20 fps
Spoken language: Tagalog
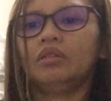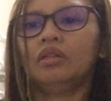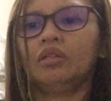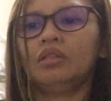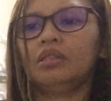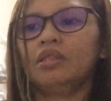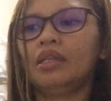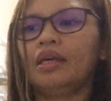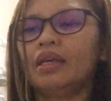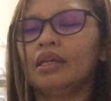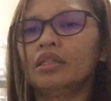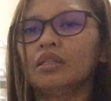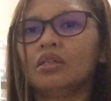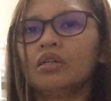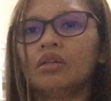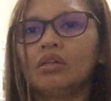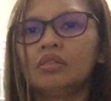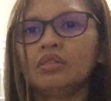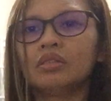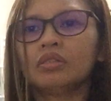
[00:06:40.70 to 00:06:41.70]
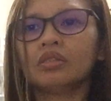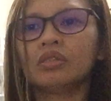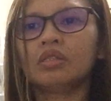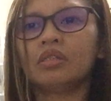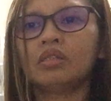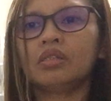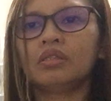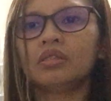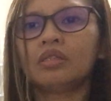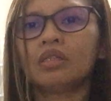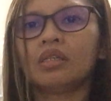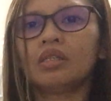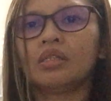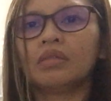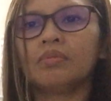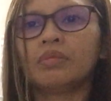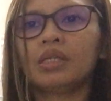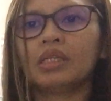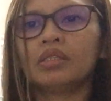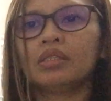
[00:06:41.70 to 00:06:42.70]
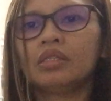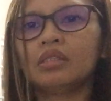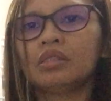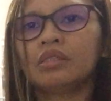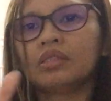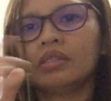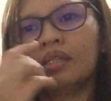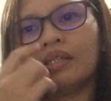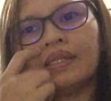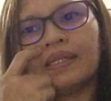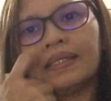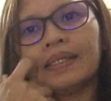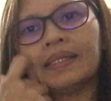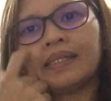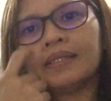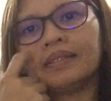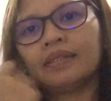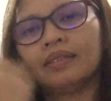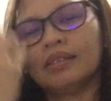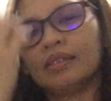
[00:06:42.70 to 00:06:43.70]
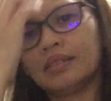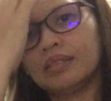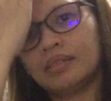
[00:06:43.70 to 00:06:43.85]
online consult, telemedicine,